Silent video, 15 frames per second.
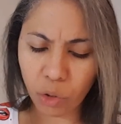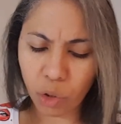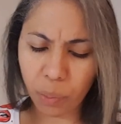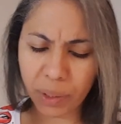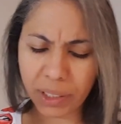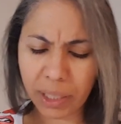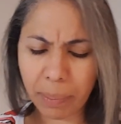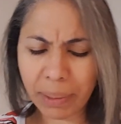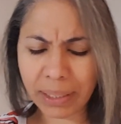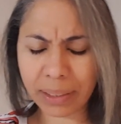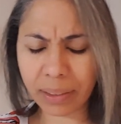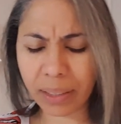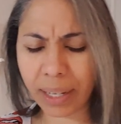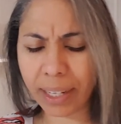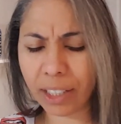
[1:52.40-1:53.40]
Supuestamente
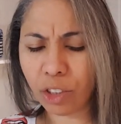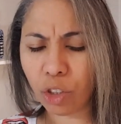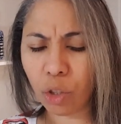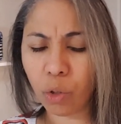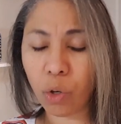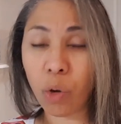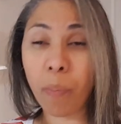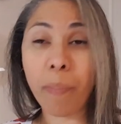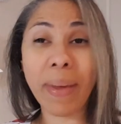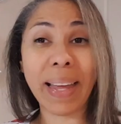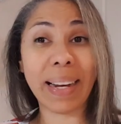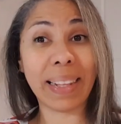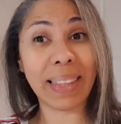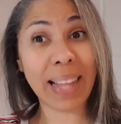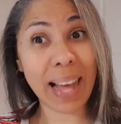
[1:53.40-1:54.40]
está hecho con
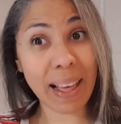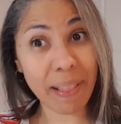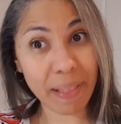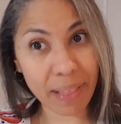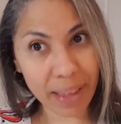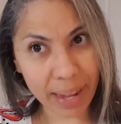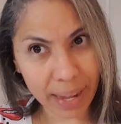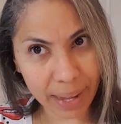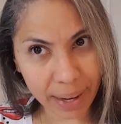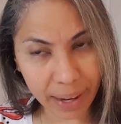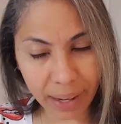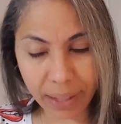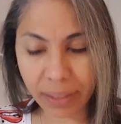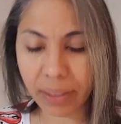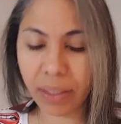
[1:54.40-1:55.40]

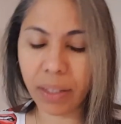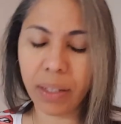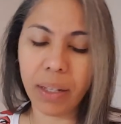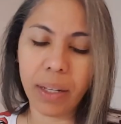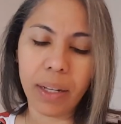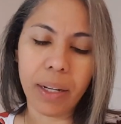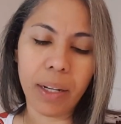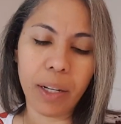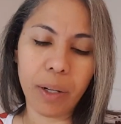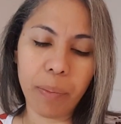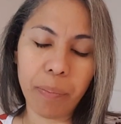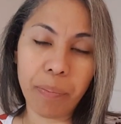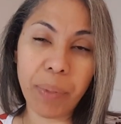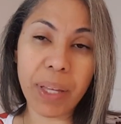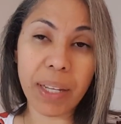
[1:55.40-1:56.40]
verdadera
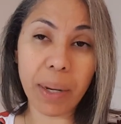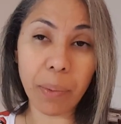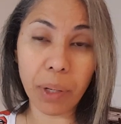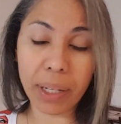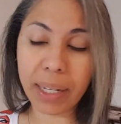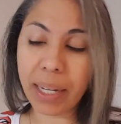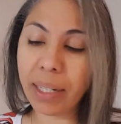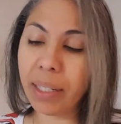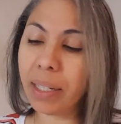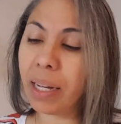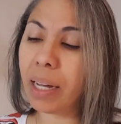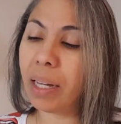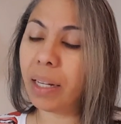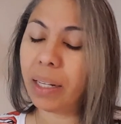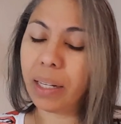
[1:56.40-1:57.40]
um, piedra
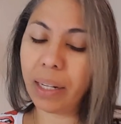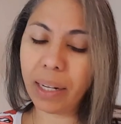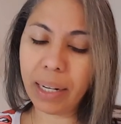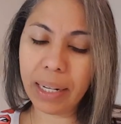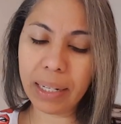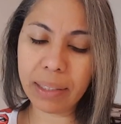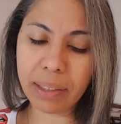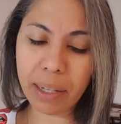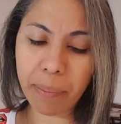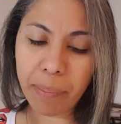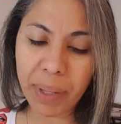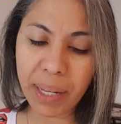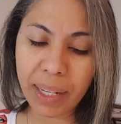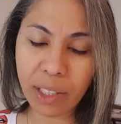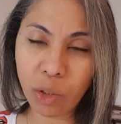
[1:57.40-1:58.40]
volcánica. Eh,
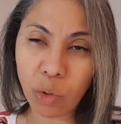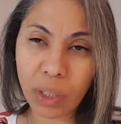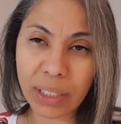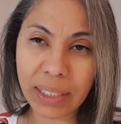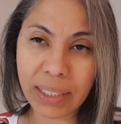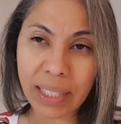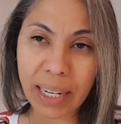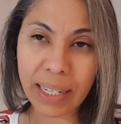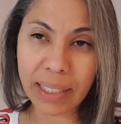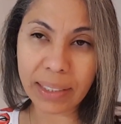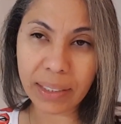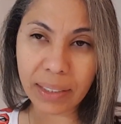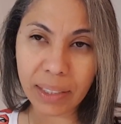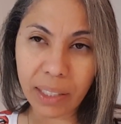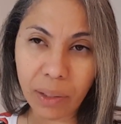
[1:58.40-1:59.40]
también esto es stainless
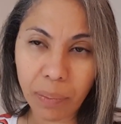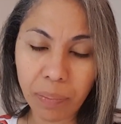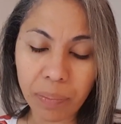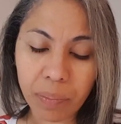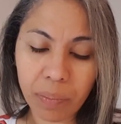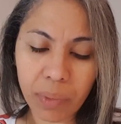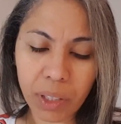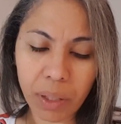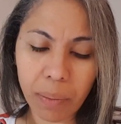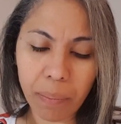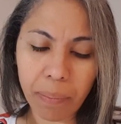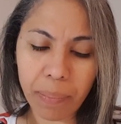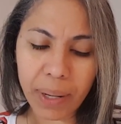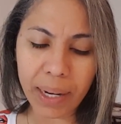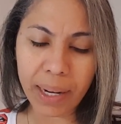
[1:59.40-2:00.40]
steel
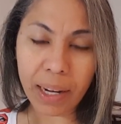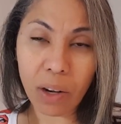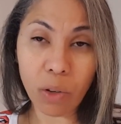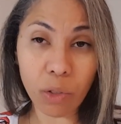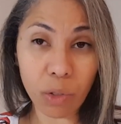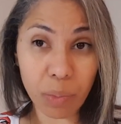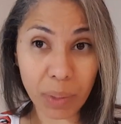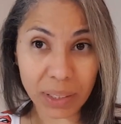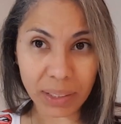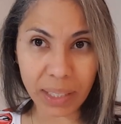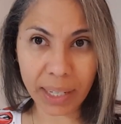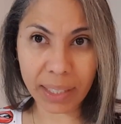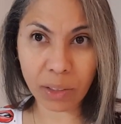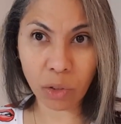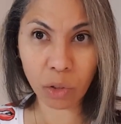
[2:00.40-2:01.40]
para los
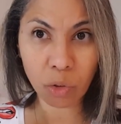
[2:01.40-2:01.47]
masajes.